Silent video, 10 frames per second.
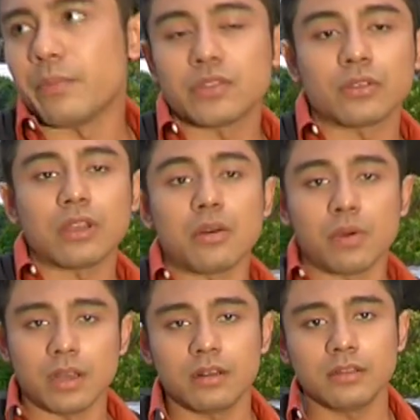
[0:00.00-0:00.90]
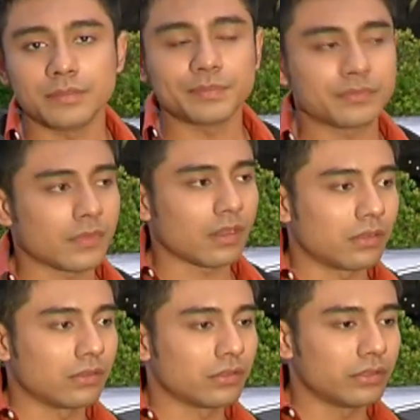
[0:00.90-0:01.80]
episode awal
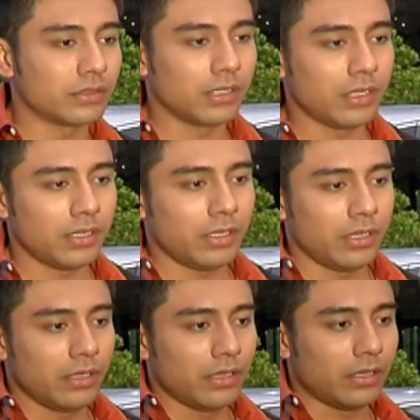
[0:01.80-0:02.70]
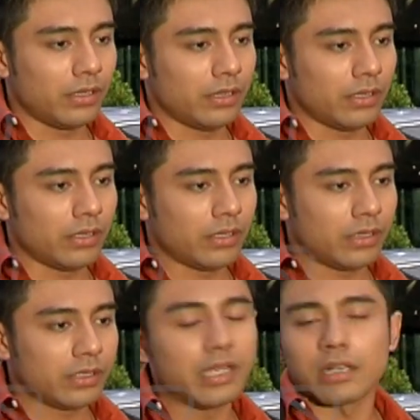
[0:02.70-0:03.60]
aku tuh
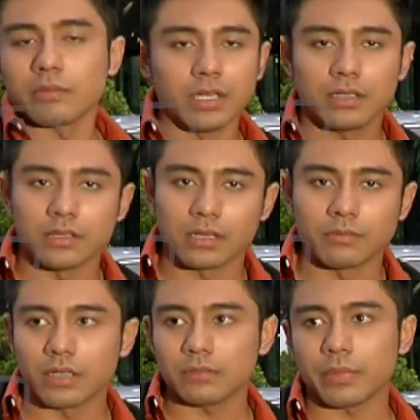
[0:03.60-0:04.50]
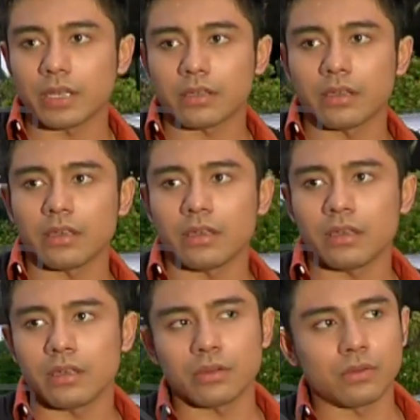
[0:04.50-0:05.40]
uh, jarang banget jarang banget
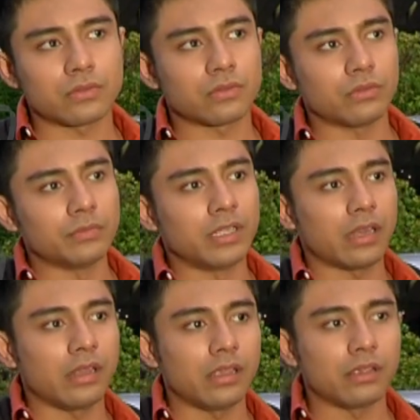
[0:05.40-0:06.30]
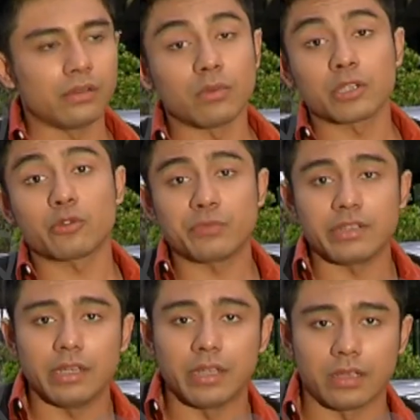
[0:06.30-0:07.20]
pakai kostum dari wardrobe
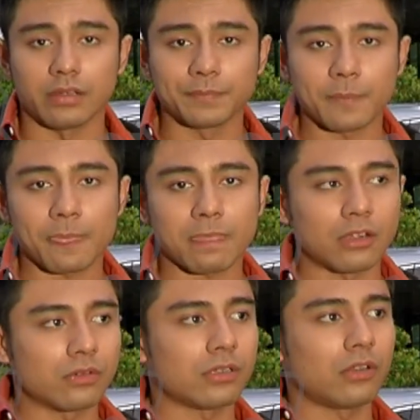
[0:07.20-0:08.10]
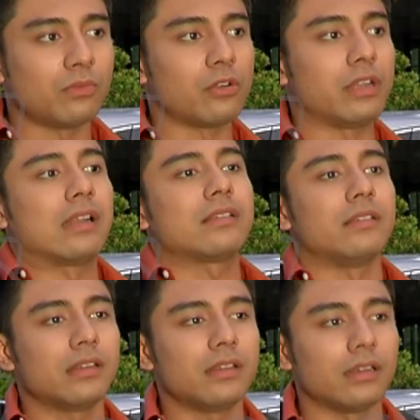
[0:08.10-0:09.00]
sini ya aku selalu modal
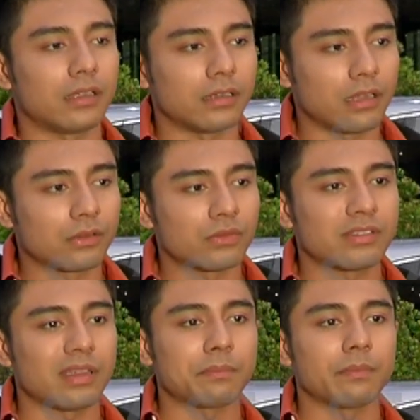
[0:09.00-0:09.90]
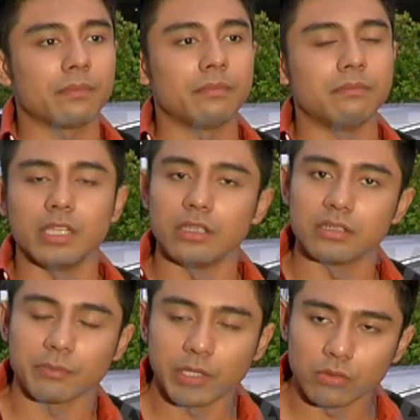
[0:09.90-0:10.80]
sendiri dengan aku setiap
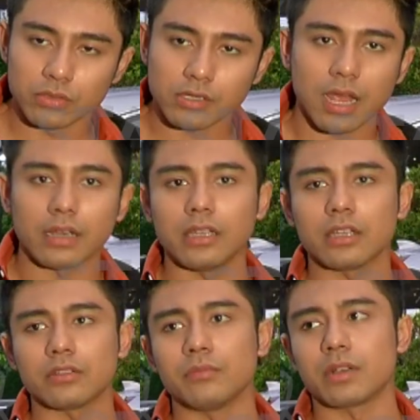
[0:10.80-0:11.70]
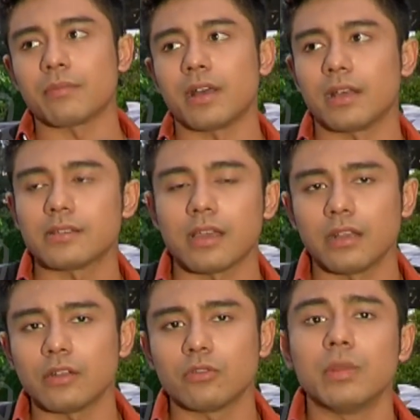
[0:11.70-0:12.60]
seminggu sekali atau berapa hari
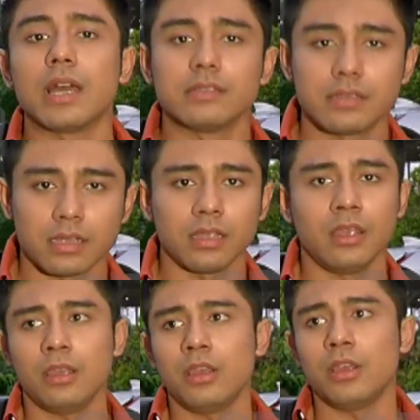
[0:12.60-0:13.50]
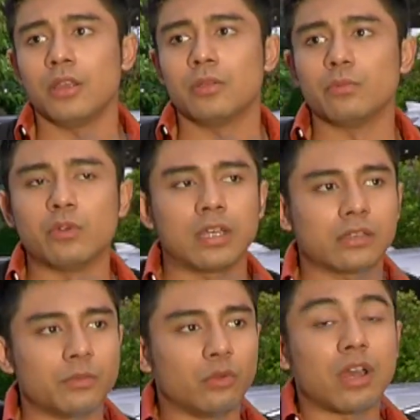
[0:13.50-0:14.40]
sekali aku belanja buat
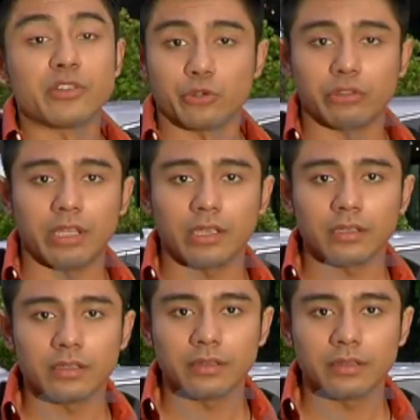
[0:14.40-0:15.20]
kebutuhan syuting.